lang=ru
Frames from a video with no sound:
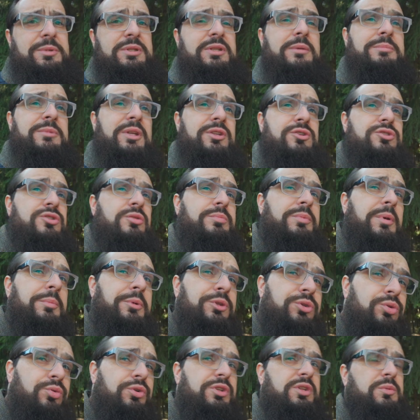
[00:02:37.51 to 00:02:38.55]
Нам надо, чтобы нам
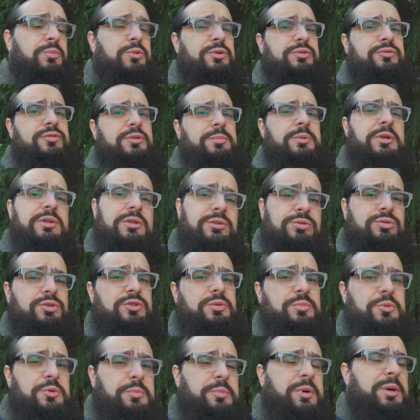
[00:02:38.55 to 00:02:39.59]
кто-нибудь выбрал,
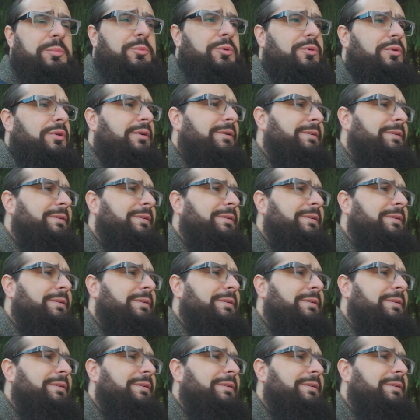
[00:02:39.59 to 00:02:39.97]
кто-нибудь помог.